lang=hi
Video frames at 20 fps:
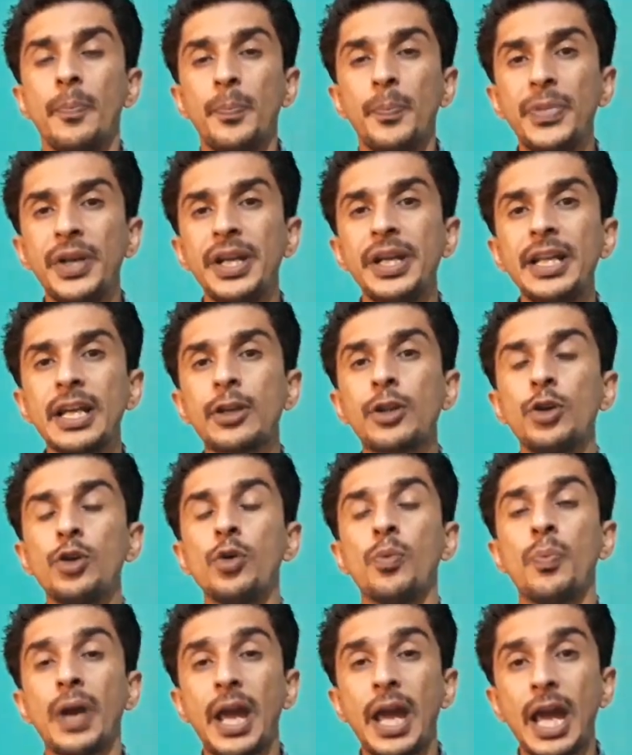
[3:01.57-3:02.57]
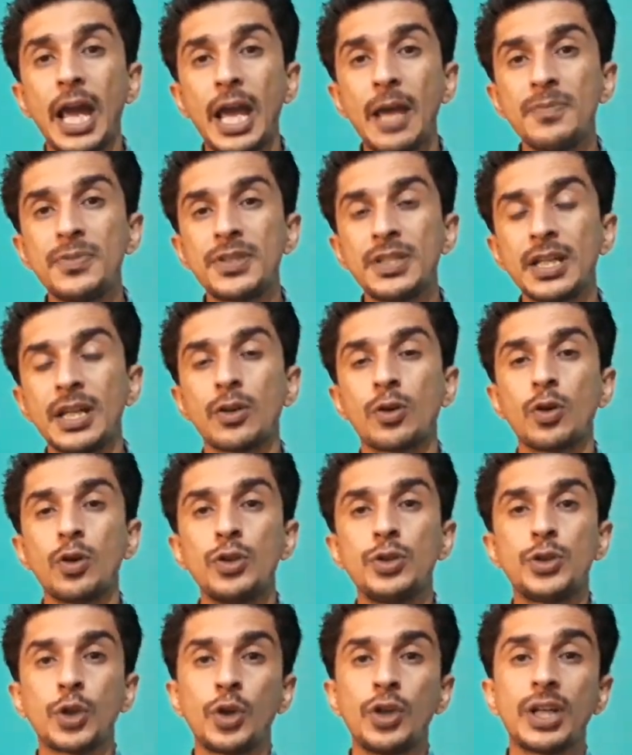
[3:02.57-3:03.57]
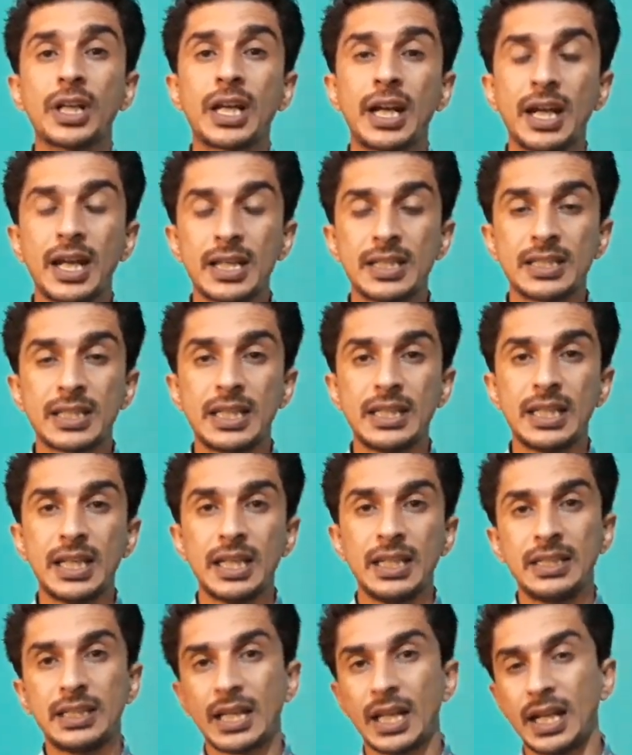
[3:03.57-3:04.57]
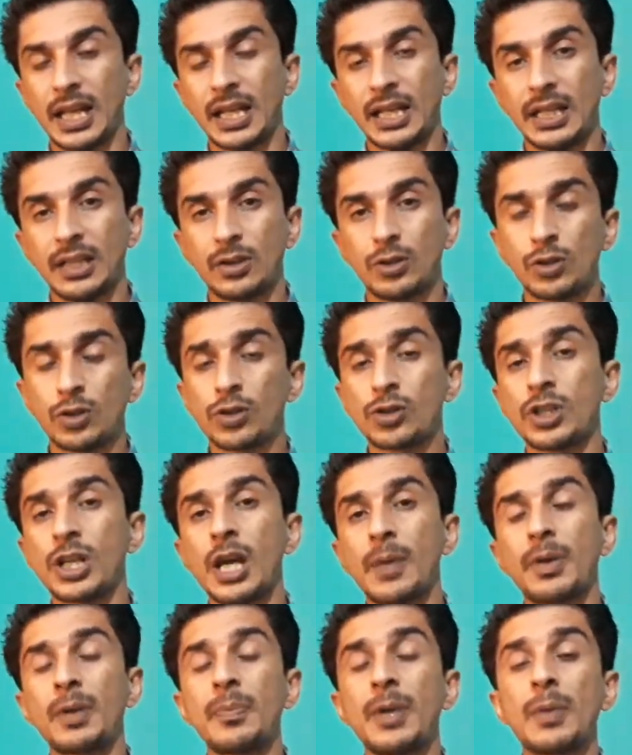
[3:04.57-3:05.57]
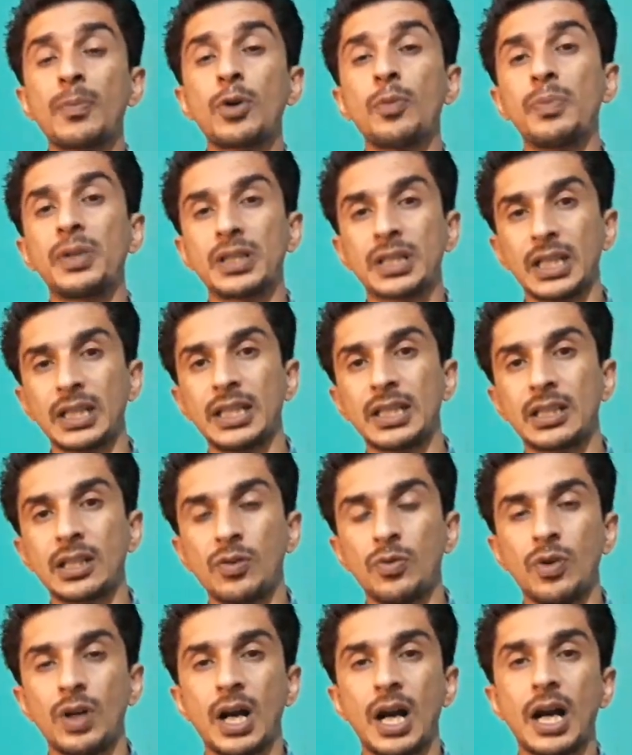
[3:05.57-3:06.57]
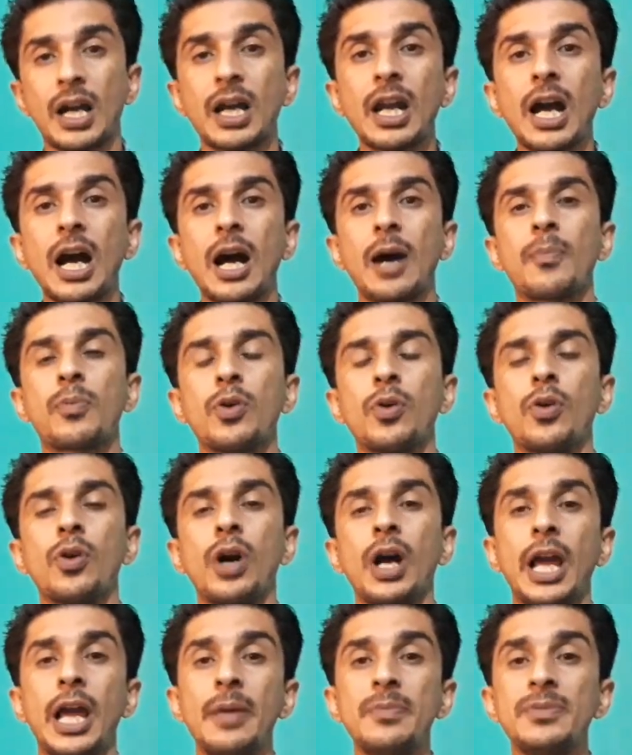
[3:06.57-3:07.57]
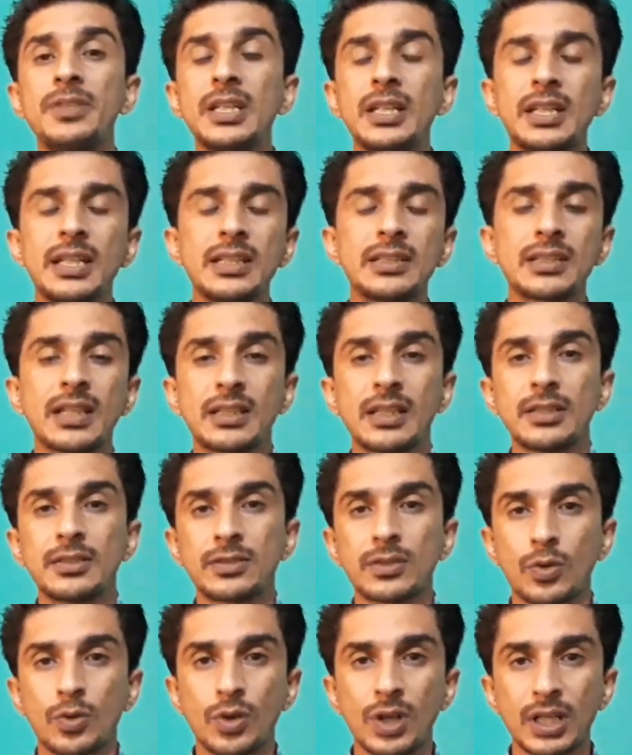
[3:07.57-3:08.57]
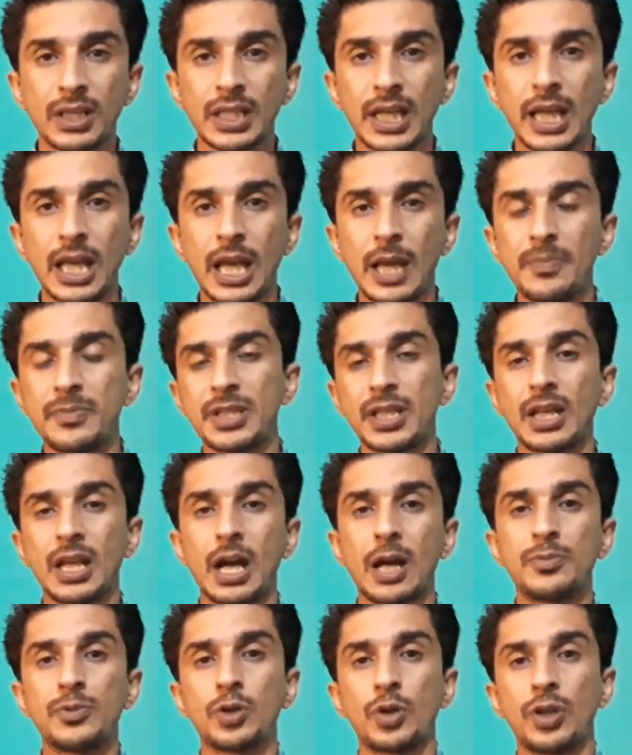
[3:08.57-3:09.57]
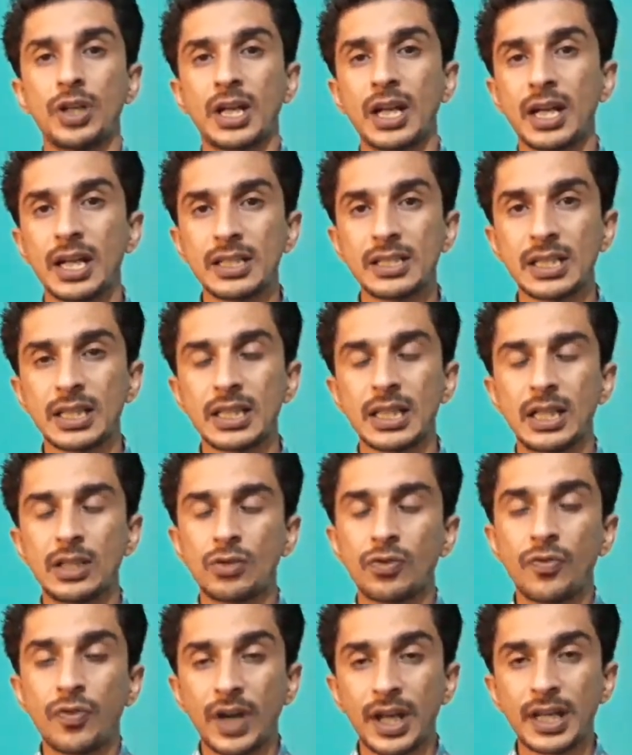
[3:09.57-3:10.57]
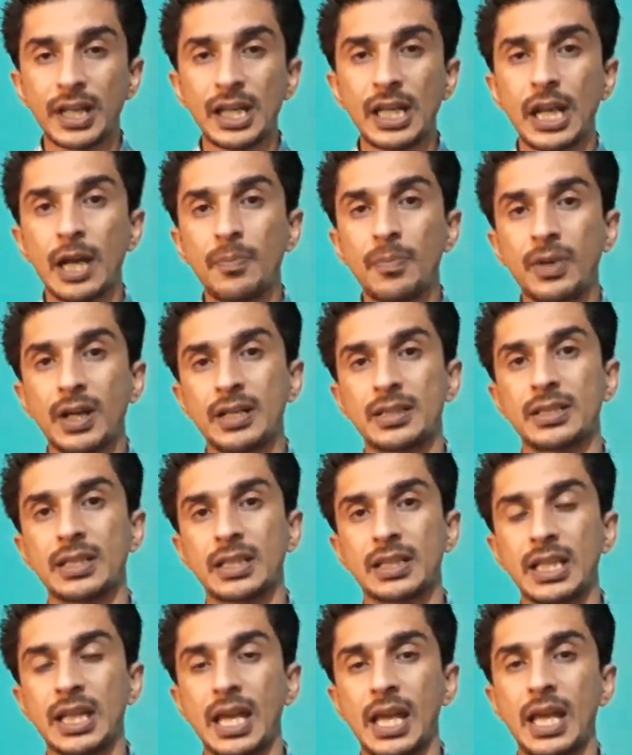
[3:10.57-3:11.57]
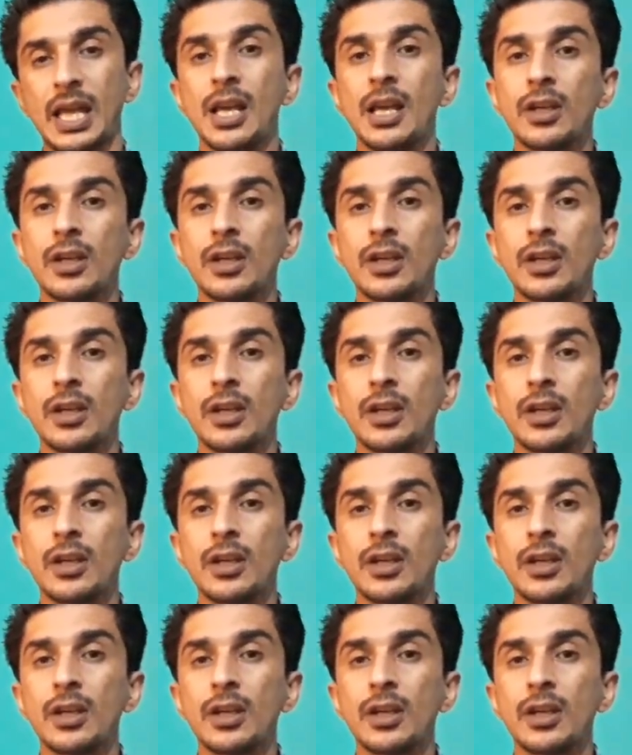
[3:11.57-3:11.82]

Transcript: मीडिया क्यूब एम को ज्वाइन करना चाहिए या नहीं तो दोस्तों यहाँ पर मैं आपको बता देता हूँ अगर आपको एम की ज़्यादा ज़रूरत है एम आप ज्वाइन करना चाहते हैं तो फाइनली आप कर सकते हैं